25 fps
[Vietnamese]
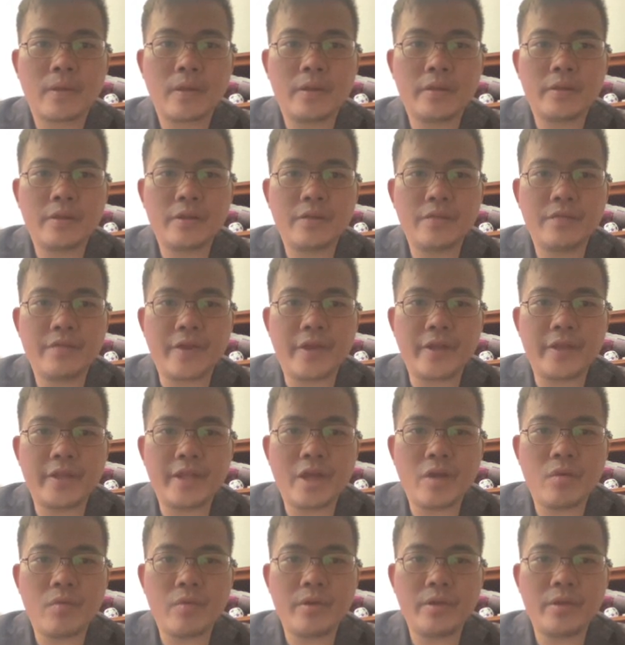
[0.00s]
như vậy
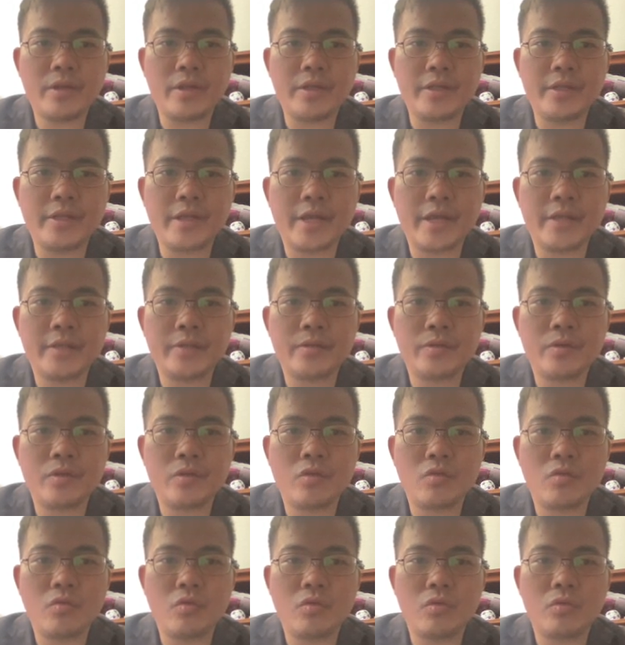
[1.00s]
theo quy định trên
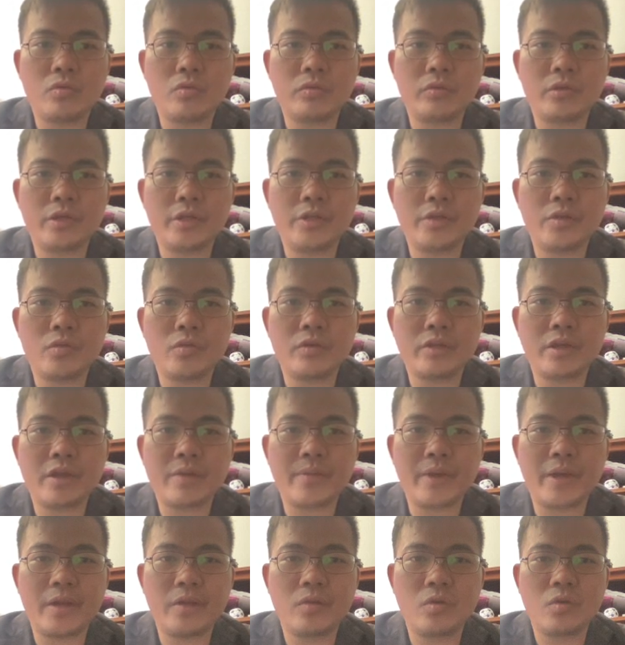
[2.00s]
dù thì dù cha
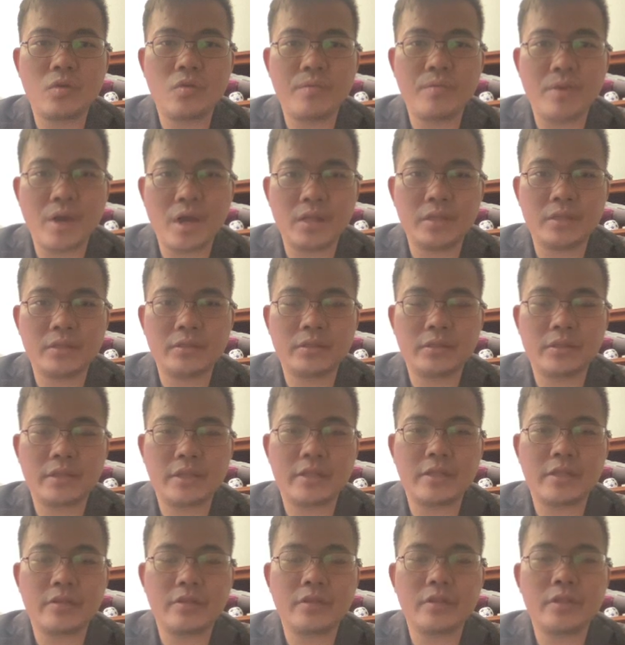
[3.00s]
mẹ nuôi mất là
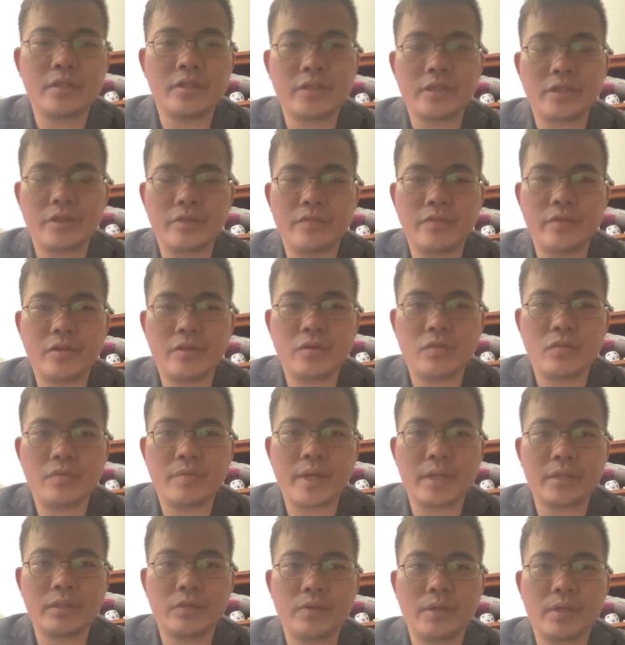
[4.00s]
như, như chị Vi Nhung
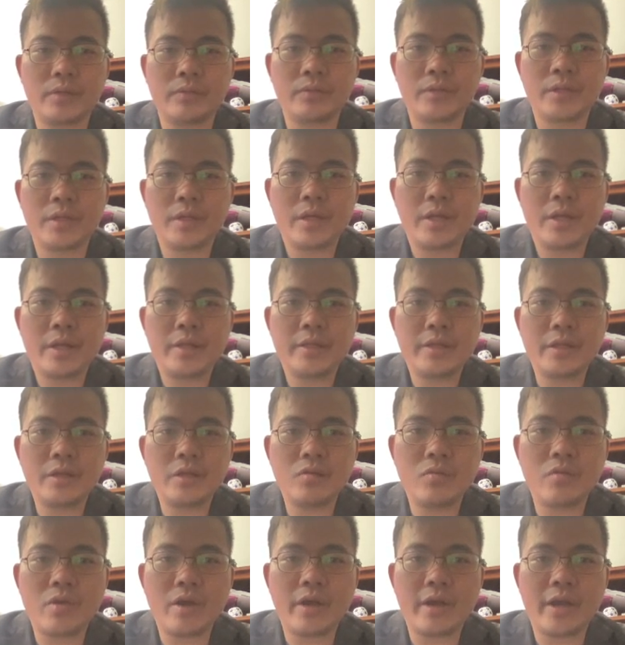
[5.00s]
mất đúng không
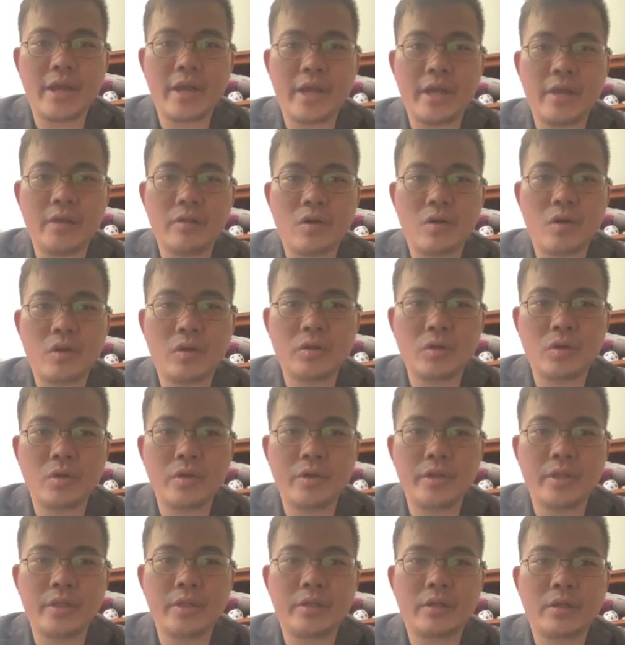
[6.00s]
nhưng quan hệ con
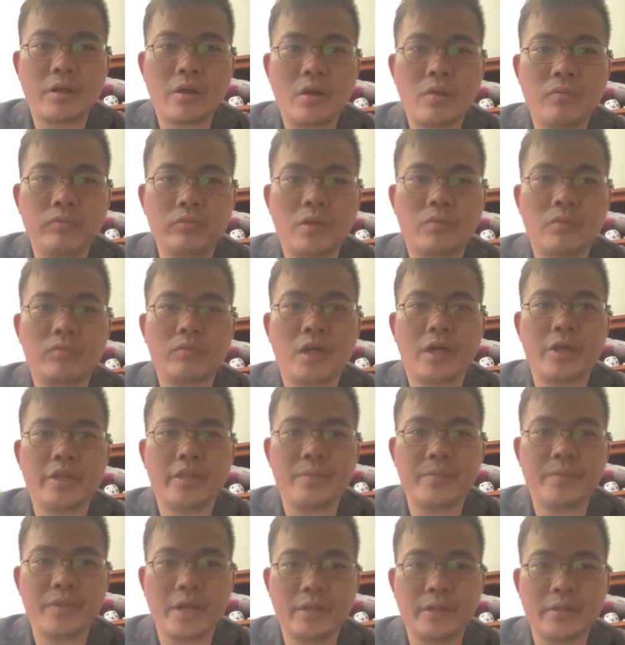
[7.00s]
nuôi không đồng thời
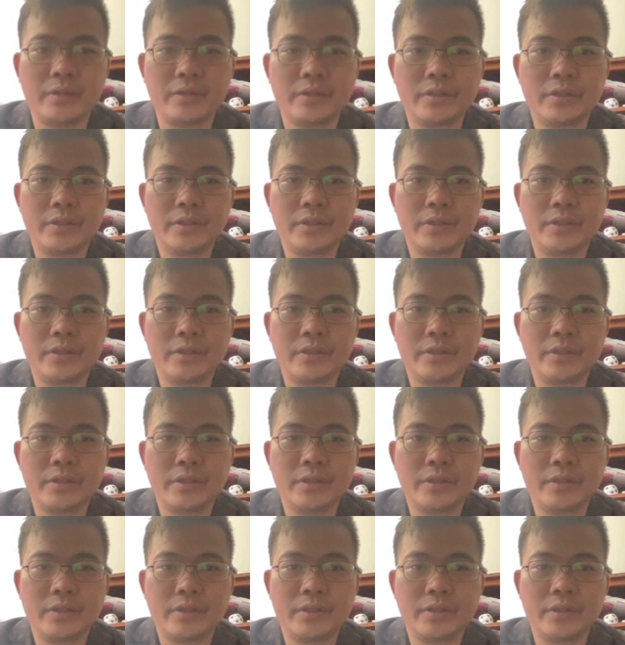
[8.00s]
chấm dứt